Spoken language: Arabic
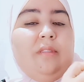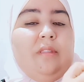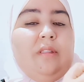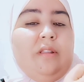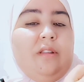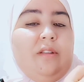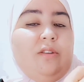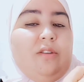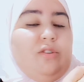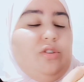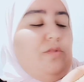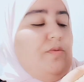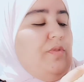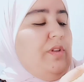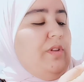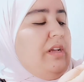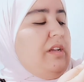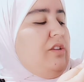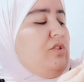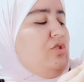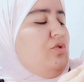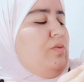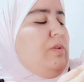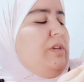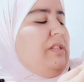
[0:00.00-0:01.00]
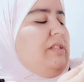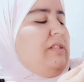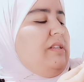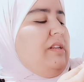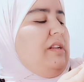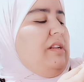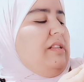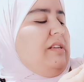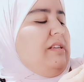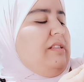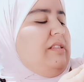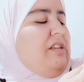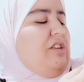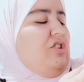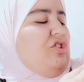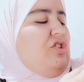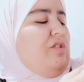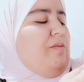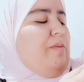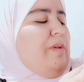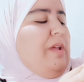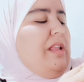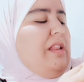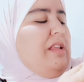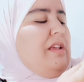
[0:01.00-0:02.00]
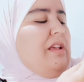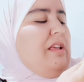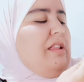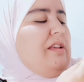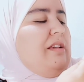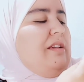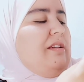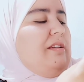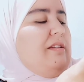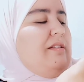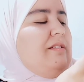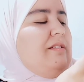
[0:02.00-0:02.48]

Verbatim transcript: شوفي الا كاين شويه زرع كنت نجيبها ليا ليه